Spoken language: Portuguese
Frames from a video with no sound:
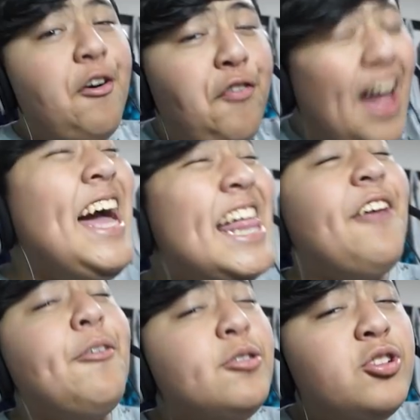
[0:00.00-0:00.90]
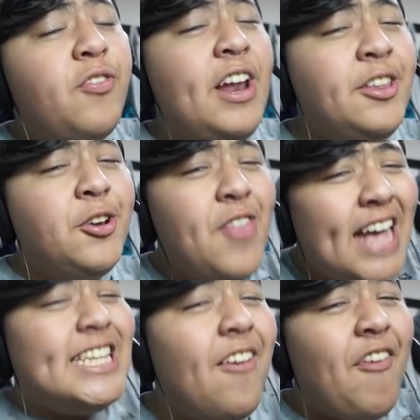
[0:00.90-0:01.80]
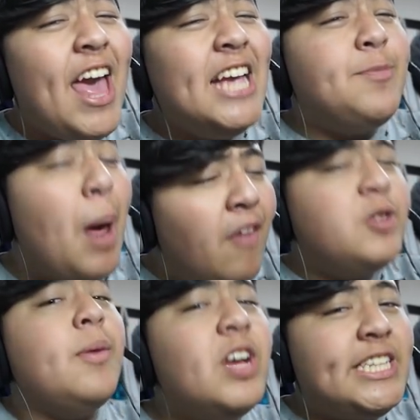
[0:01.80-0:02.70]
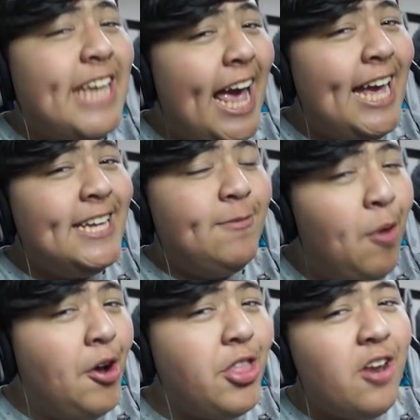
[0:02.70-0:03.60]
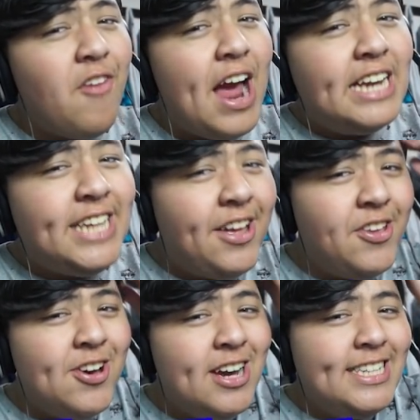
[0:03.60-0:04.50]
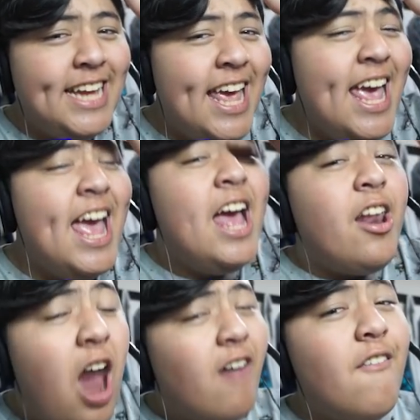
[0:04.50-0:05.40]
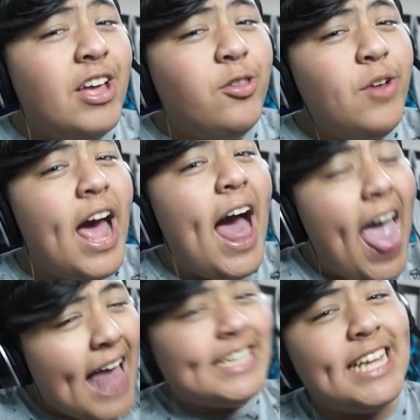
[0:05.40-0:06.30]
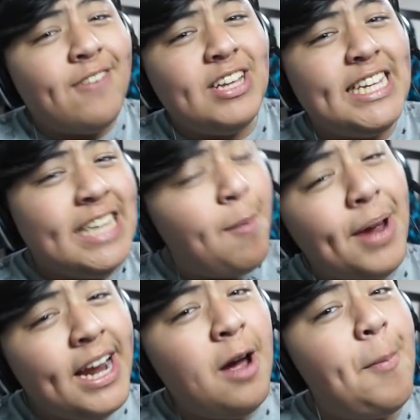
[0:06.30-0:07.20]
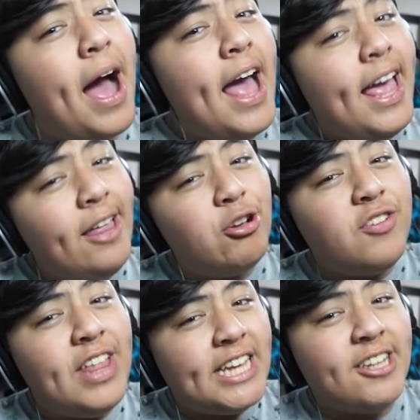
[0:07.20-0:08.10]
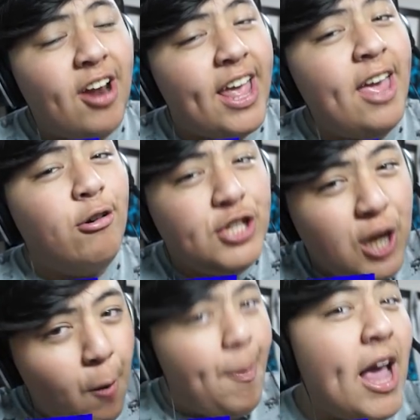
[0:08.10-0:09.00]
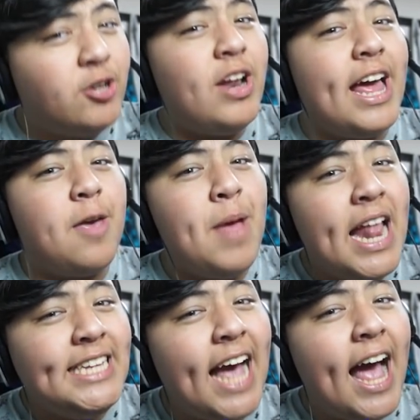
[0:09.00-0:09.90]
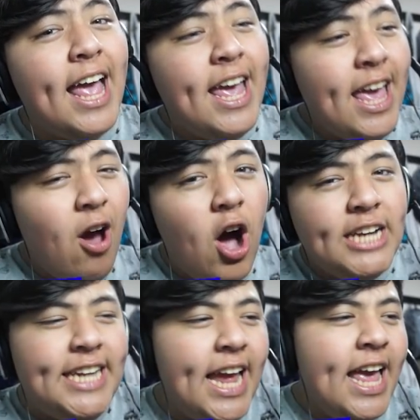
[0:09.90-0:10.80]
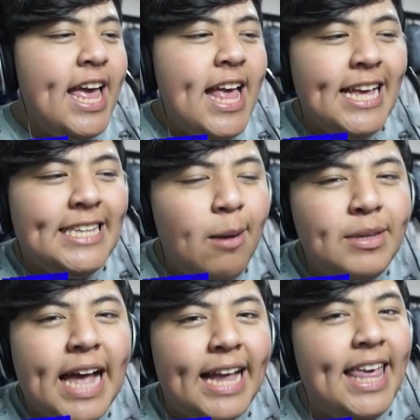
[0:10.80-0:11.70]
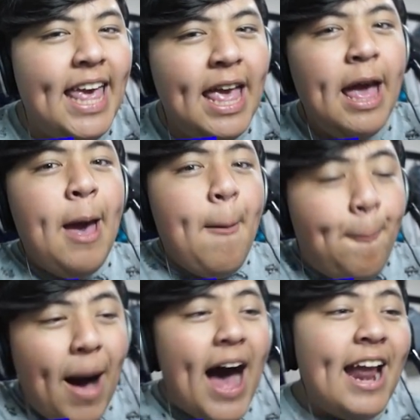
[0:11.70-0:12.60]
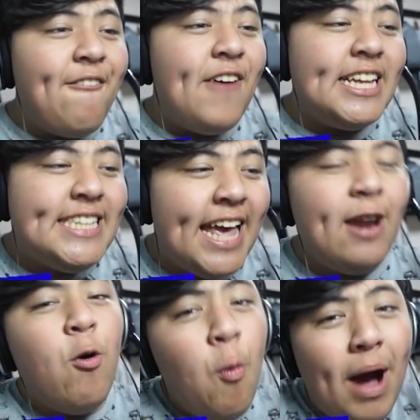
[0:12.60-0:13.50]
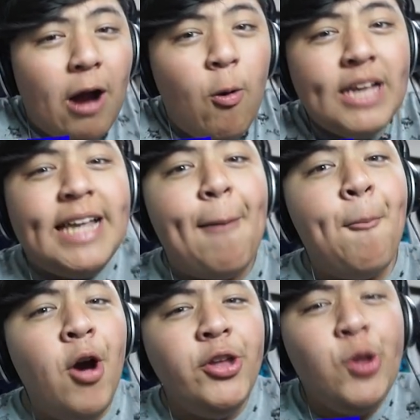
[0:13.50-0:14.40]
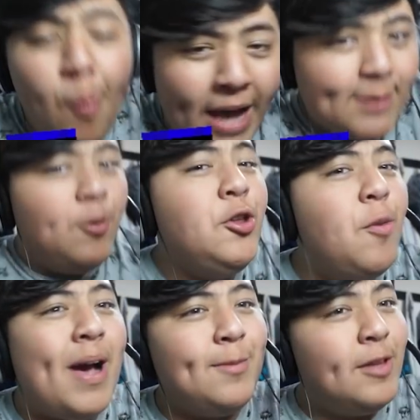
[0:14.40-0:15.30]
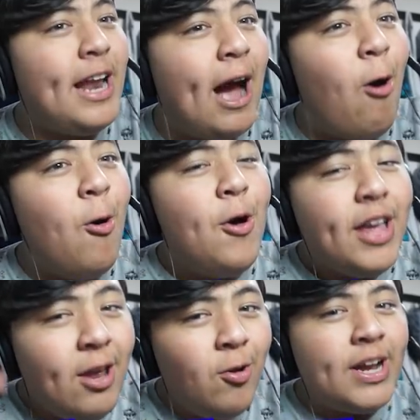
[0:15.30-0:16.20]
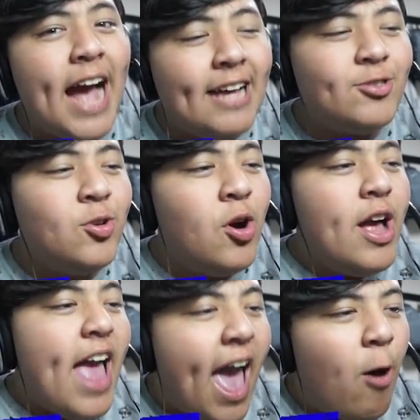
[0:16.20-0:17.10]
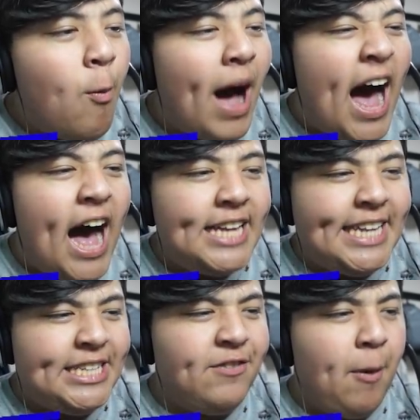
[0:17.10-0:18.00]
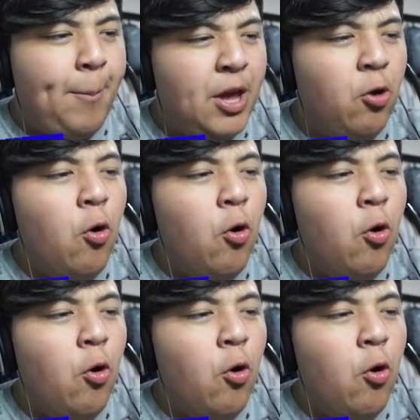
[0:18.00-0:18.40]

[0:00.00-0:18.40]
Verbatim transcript: Fala galera, Fio Sushi Falendro, dessa vez vídeo pra vocês, muito divertido de nova aventura, essa série que vocês vão pra caramba, então já vai deixando aí o seu beijo no like, beleza? E hoje estamos aqui para fazer uma coisa muito mais, muito mais, muito legal, que no caso é uma asa de vampiro,